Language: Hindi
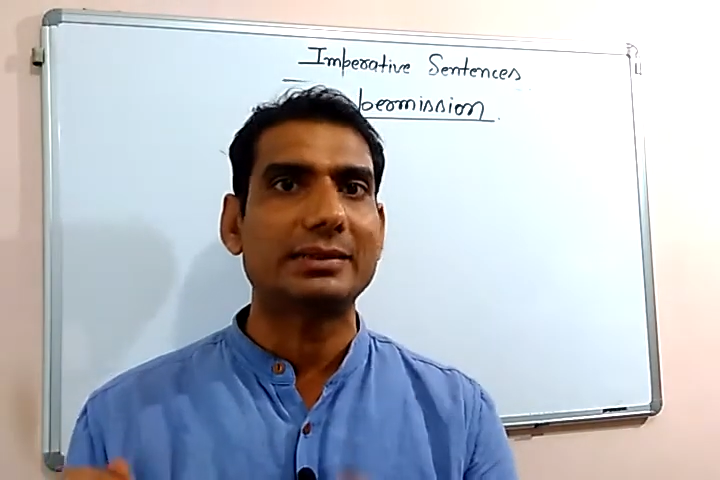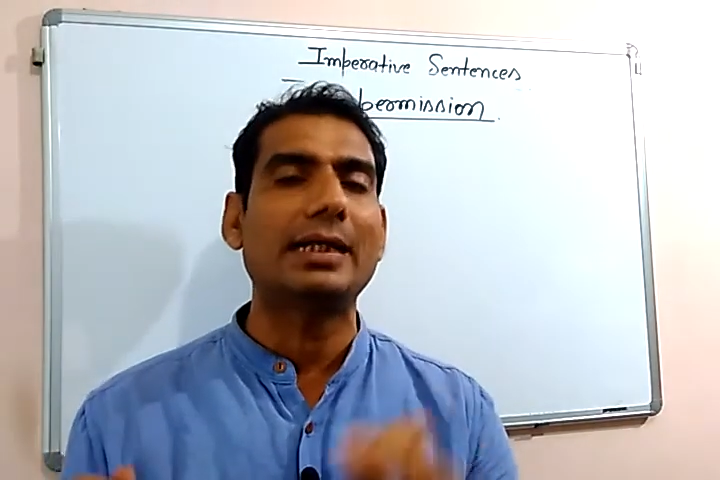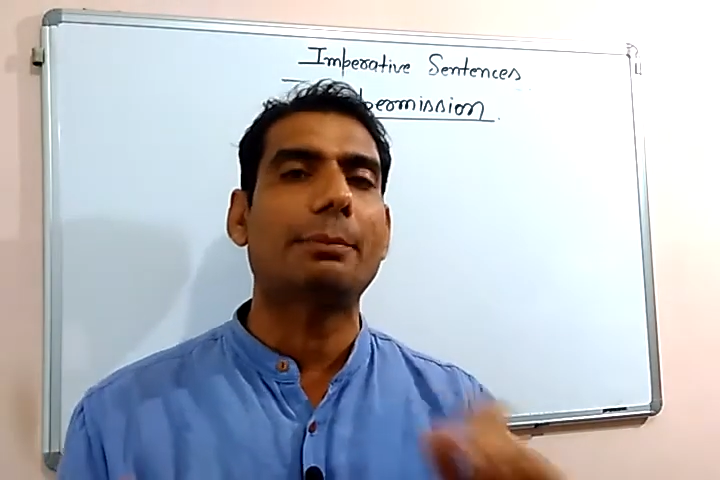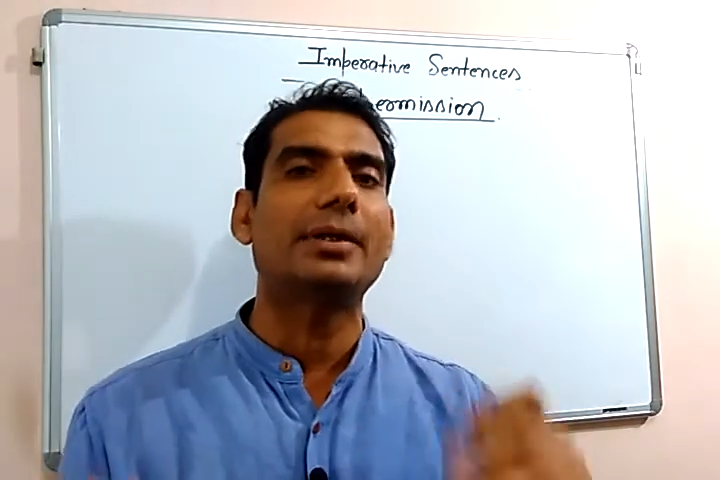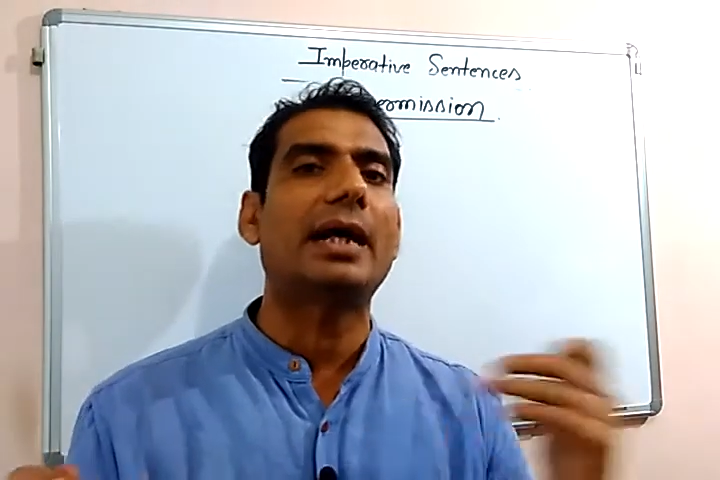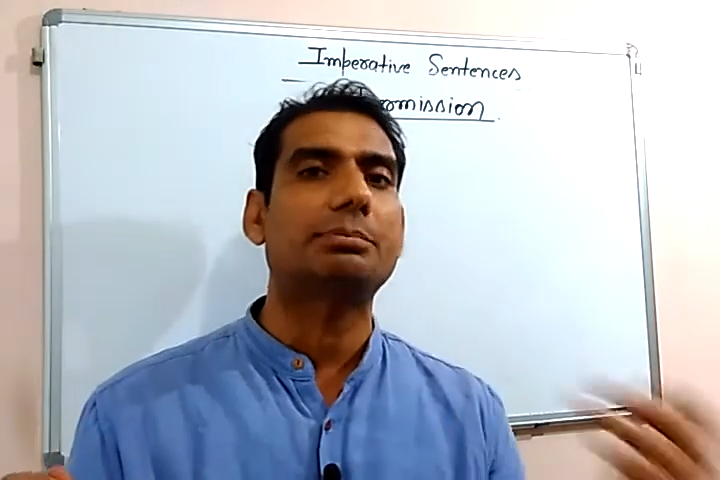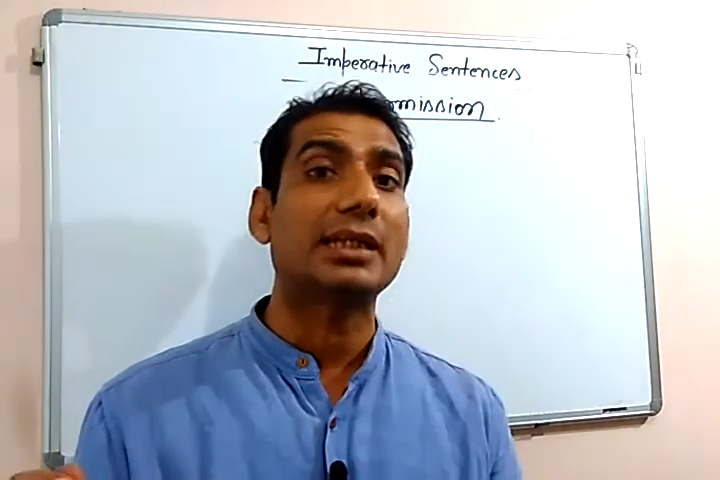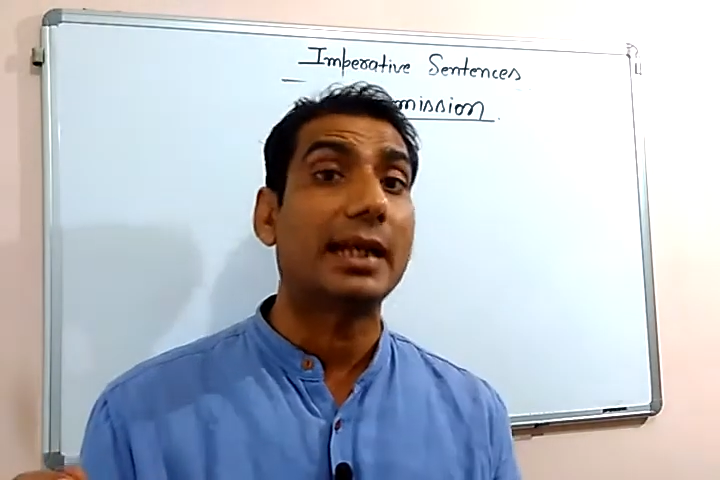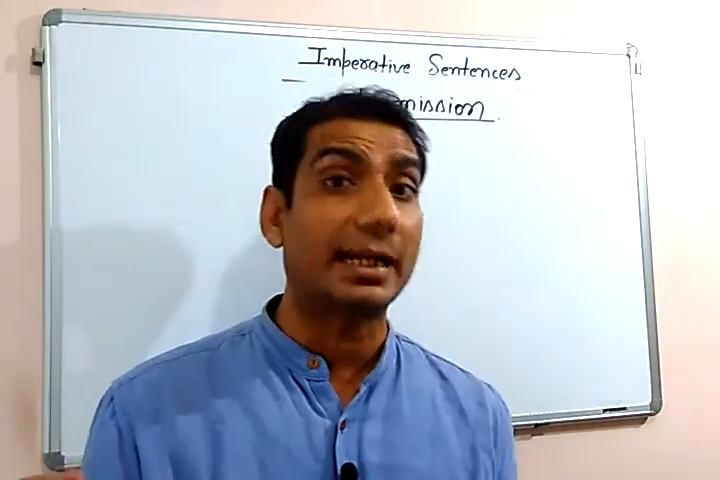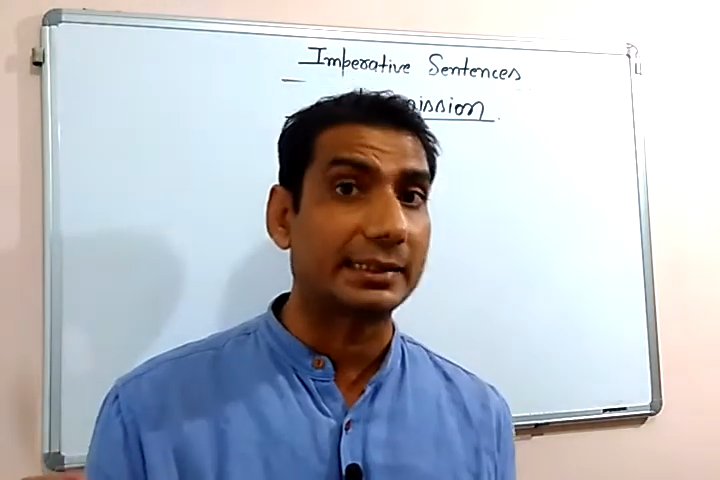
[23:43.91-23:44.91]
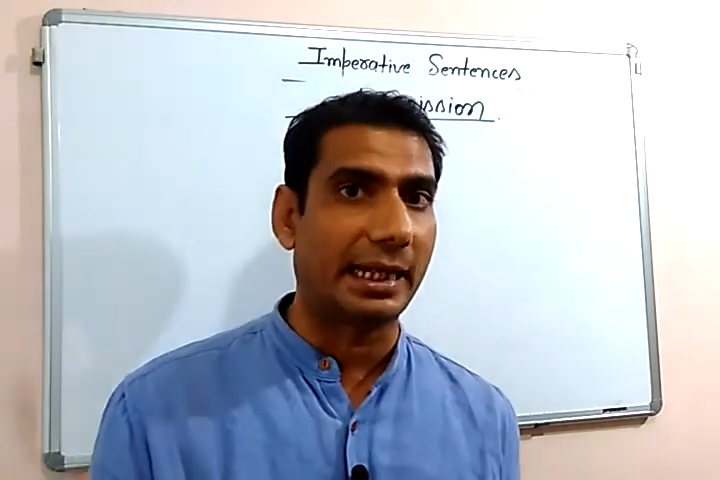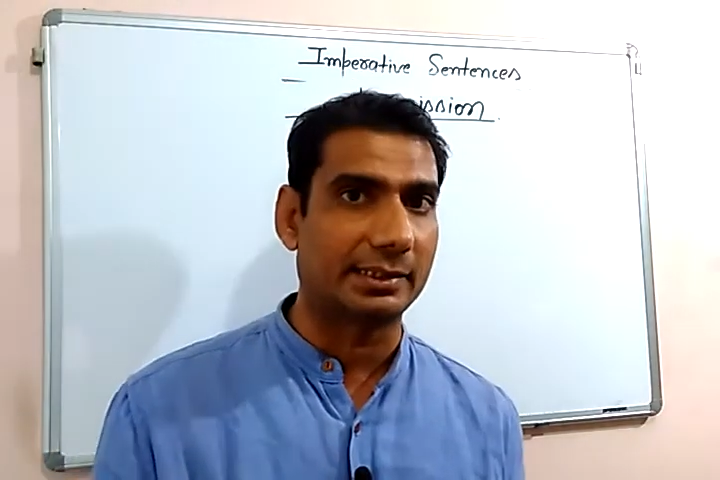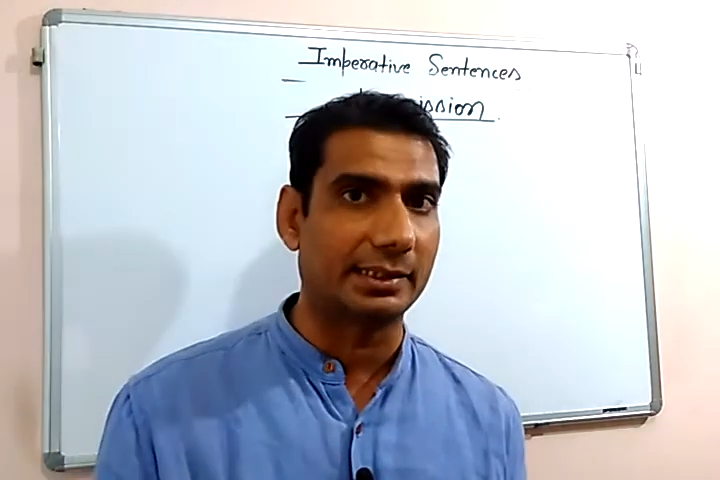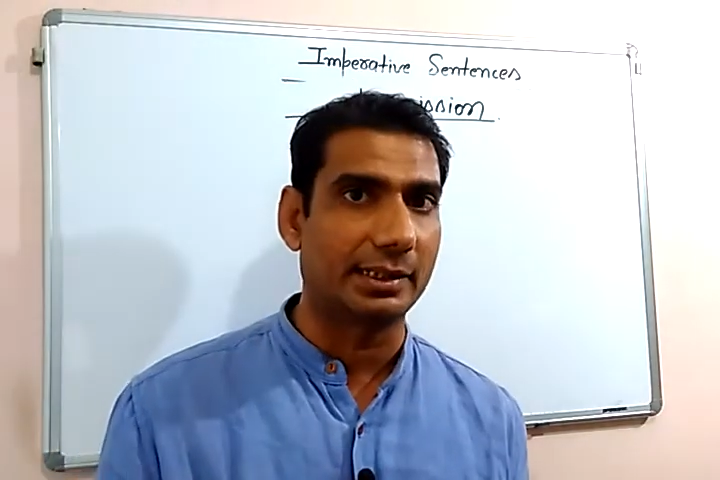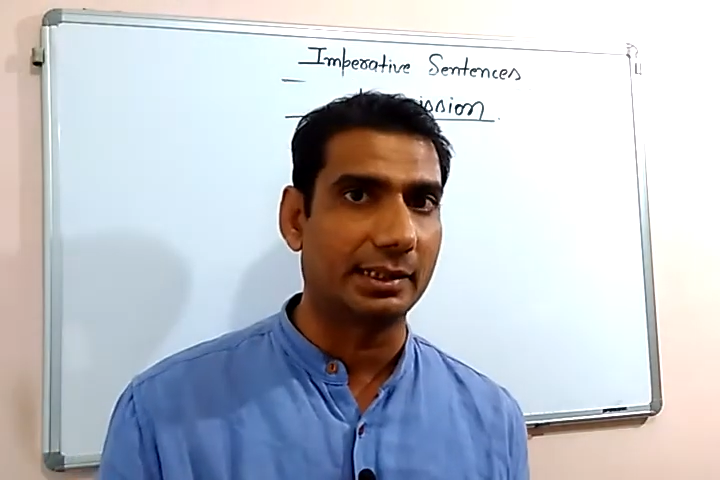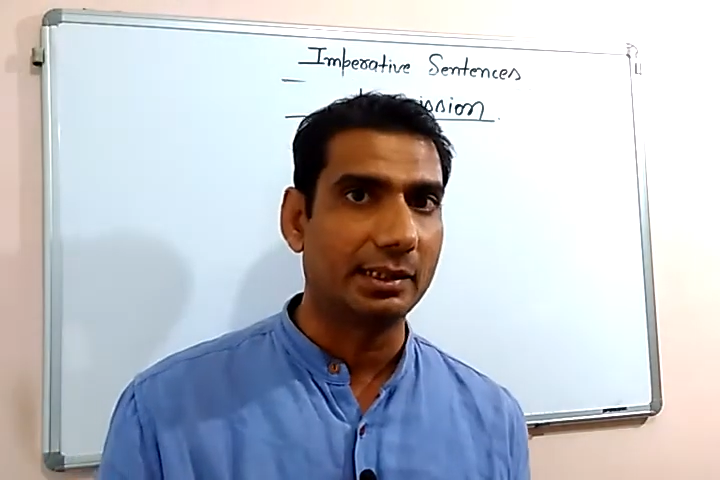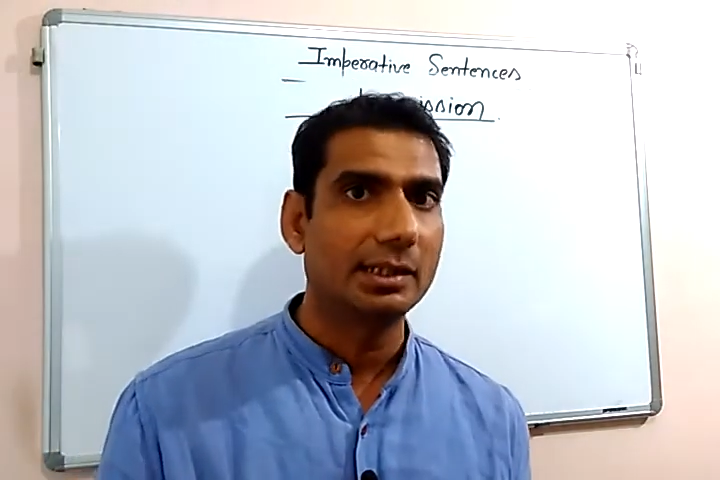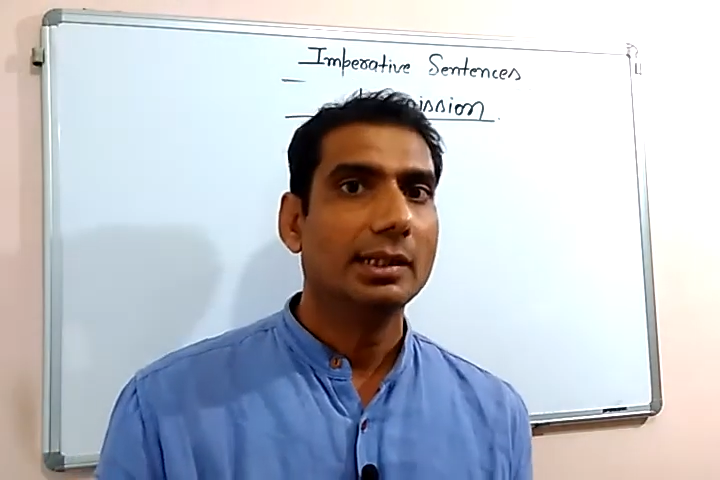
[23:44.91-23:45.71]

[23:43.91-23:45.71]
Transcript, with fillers: चीजें अपने आप से लग जाती हैं